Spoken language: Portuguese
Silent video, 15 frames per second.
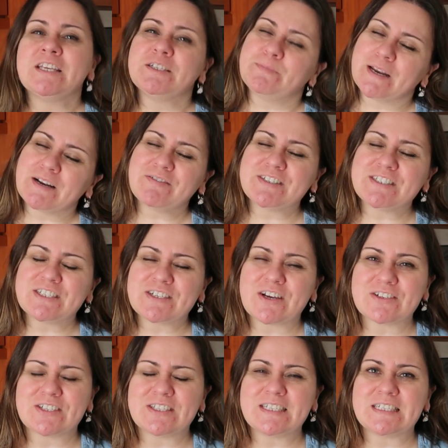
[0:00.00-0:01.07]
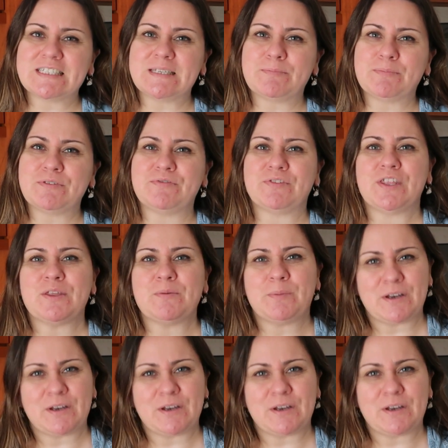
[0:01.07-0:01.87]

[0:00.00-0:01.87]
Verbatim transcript: Espero que vocês gostem deste tipo de vídeo.